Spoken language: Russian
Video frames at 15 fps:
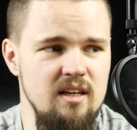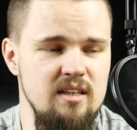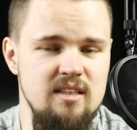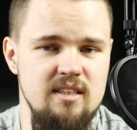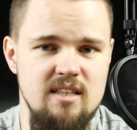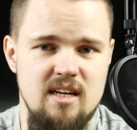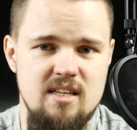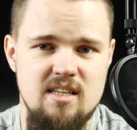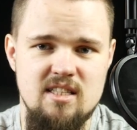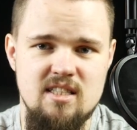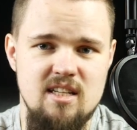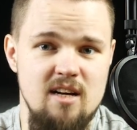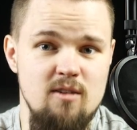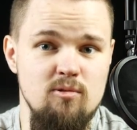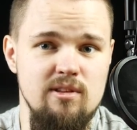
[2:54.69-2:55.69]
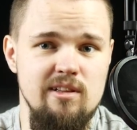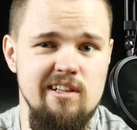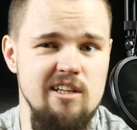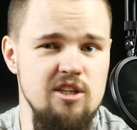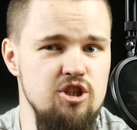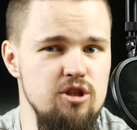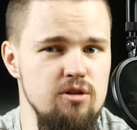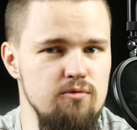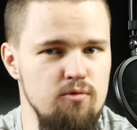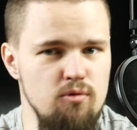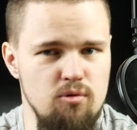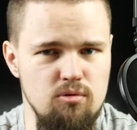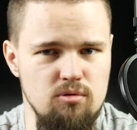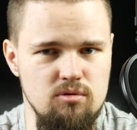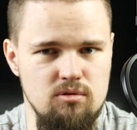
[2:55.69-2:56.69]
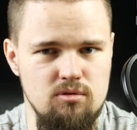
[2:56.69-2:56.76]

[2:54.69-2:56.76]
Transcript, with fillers: я не знаю для чего он.